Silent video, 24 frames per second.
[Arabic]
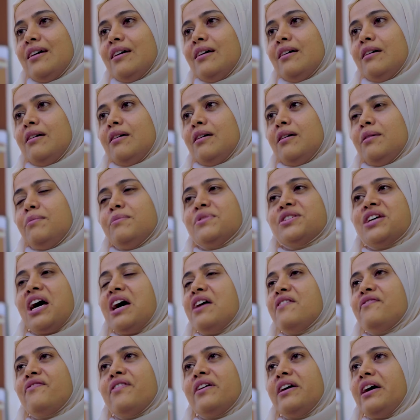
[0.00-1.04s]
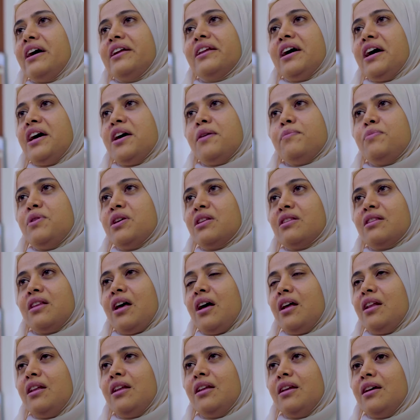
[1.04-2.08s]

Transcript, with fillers: آه، مش عارفه يعني احيانا بيطلع